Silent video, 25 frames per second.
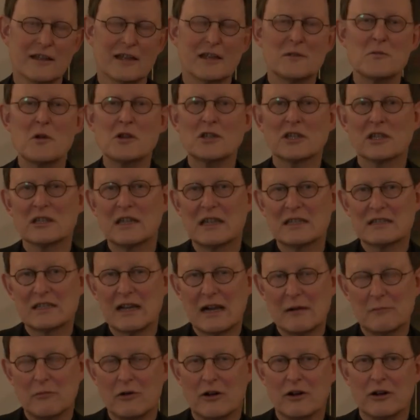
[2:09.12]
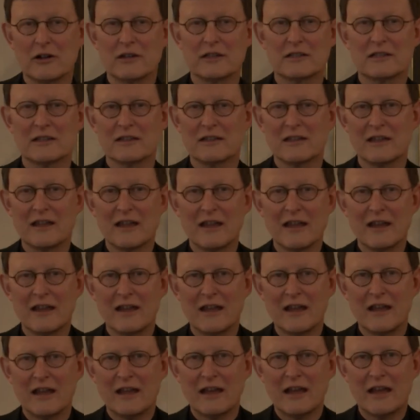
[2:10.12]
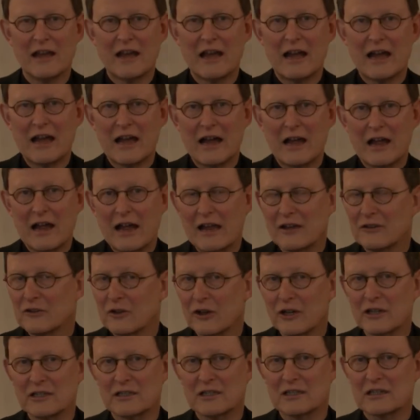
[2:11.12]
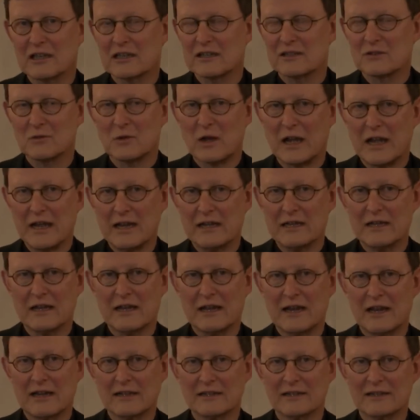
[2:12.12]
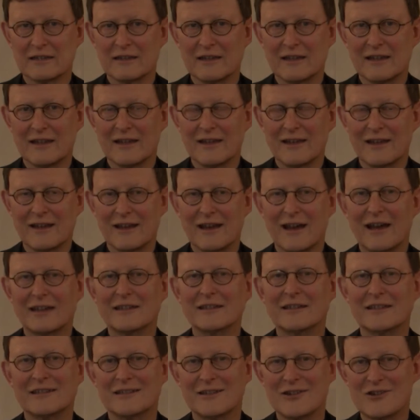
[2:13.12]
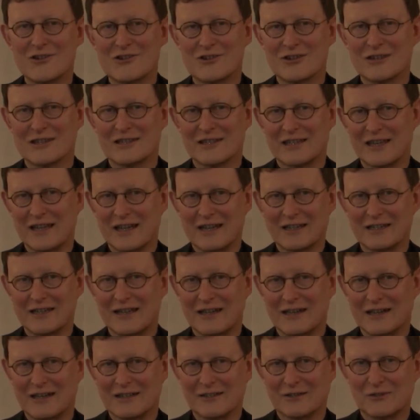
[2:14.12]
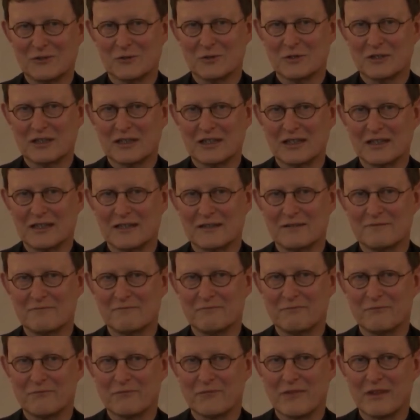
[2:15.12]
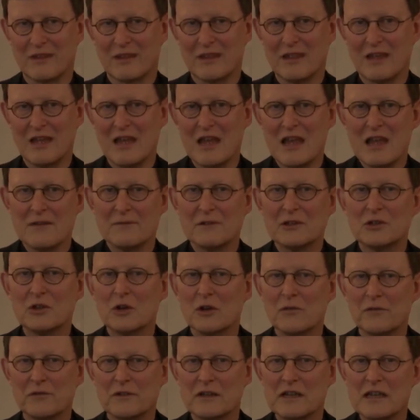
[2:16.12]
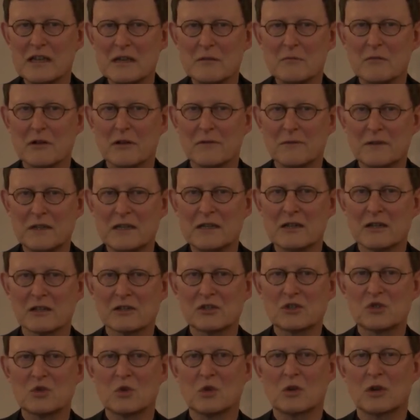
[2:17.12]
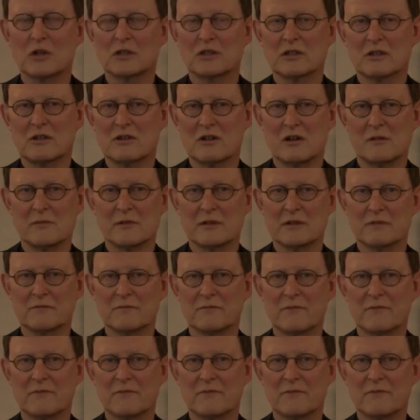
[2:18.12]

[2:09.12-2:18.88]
Ich möchte deshalb heute erneut dazu einladen, an den Tisch des Herrn heranzutreten. Wir dürfen immer wieder zu Gott kommen.